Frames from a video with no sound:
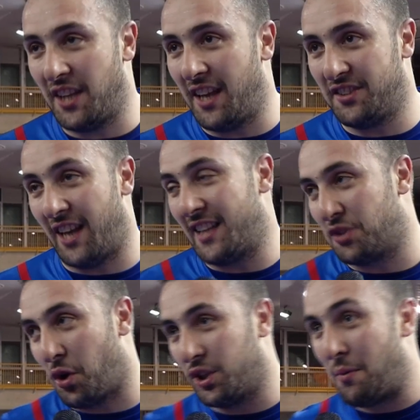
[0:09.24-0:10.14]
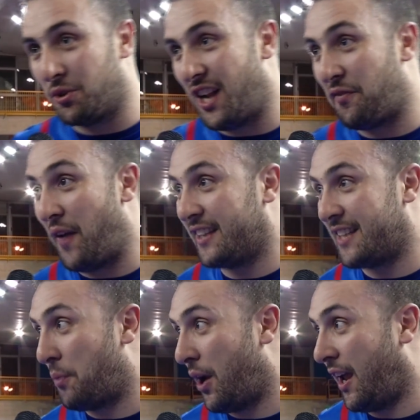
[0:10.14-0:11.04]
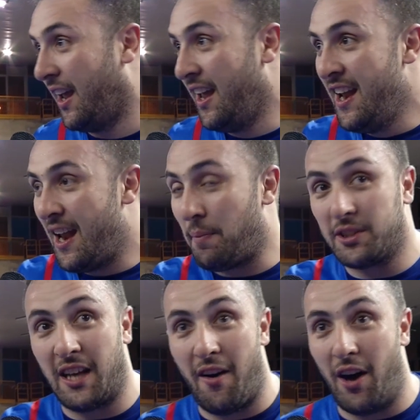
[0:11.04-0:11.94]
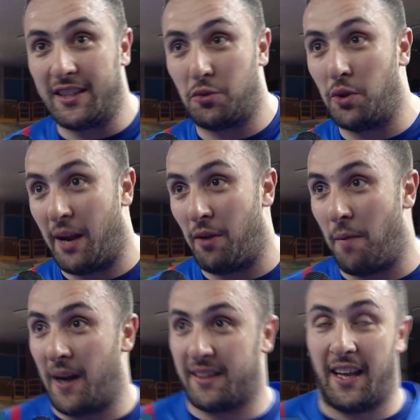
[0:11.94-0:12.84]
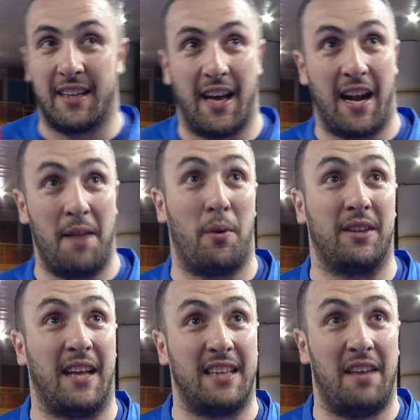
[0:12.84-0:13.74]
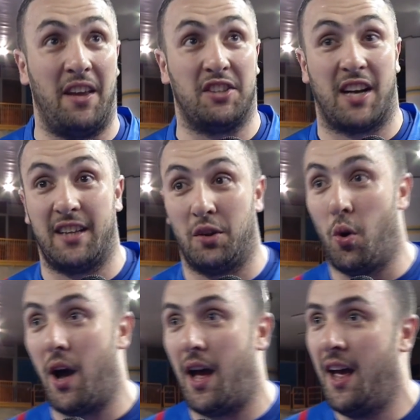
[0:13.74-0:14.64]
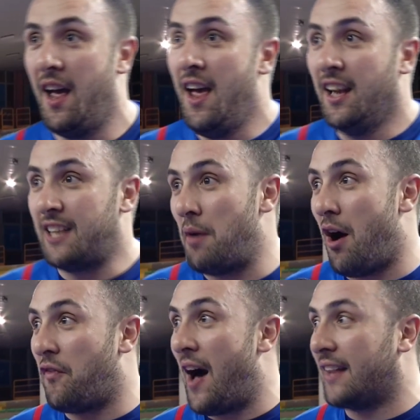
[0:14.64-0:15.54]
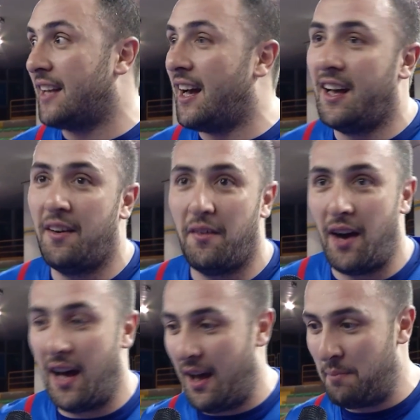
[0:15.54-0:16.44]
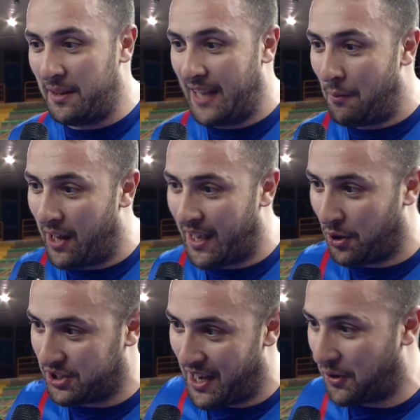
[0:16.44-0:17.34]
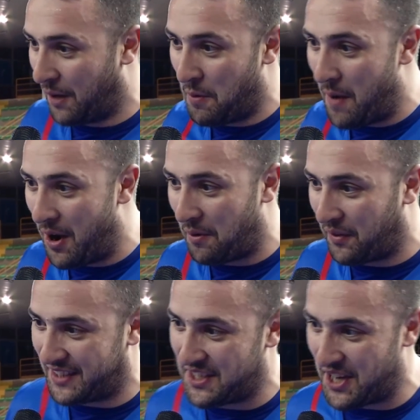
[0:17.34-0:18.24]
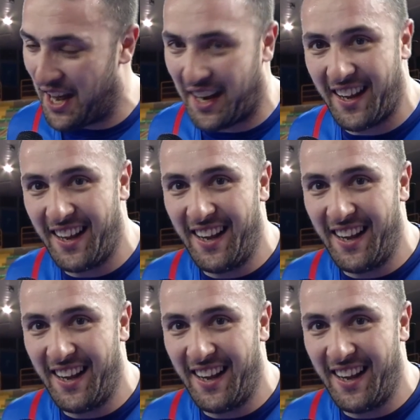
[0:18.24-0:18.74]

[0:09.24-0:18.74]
Sì, sì, adesso godiamoci la festa, poi la prossima volta studieremo la partita. Era importante vincere di due, ce l'abbiamo fatta, eh, mettiamola che così è ancora più bello per festeggiare.